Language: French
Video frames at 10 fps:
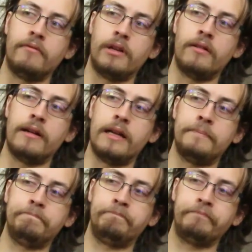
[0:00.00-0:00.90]
Voilà,
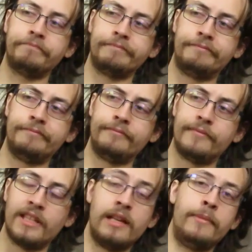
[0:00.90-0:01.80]
voilà.
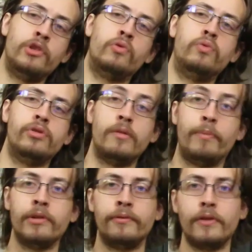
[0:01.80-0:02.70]
Et bah du coup, des
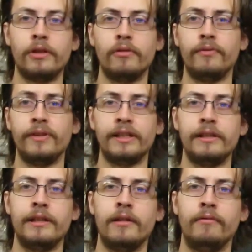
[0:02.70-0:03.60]
bonnes fêtes de fin
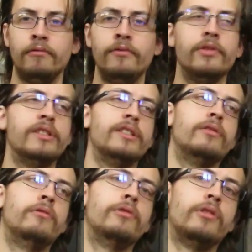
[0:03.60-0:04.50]
d'année à vous, vu que ça
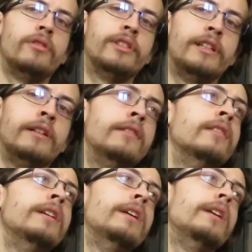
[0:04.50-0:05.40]
sort le 31.
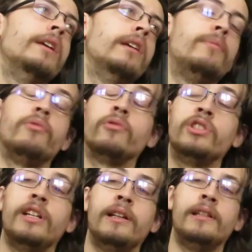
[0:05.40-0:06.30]
Et puis on
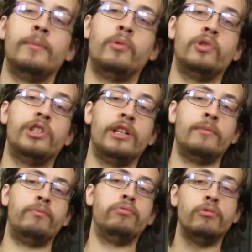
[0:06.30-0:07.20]
se dit à l'année
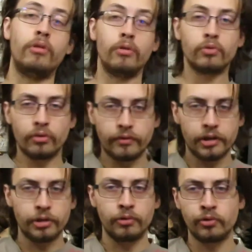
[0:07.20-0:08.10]
prochaine pour d'autres
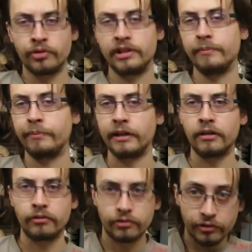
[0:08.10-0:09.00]
vidéos. Je ne sais
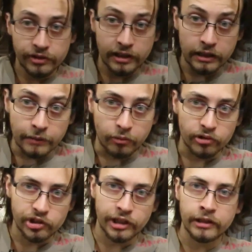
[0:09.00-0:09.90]
pas euh, ce que sera la
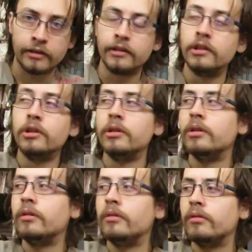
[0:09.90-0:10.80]
prochaine.
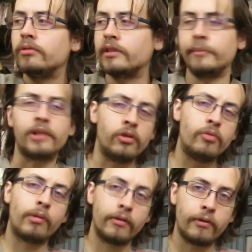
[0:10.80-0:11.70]
Ce sera peut-être
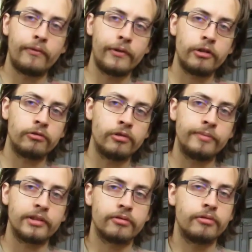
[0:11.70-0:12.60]
du Brief of Fire 2
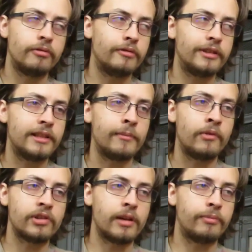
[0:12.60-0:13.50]
parce que ça me
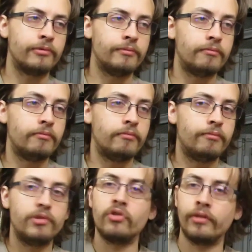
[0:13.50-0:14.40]
manque un peu.
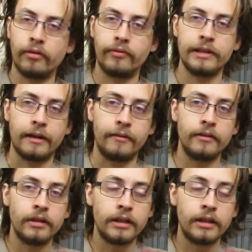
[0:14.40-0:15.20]
Puis j'ai envie de le finir.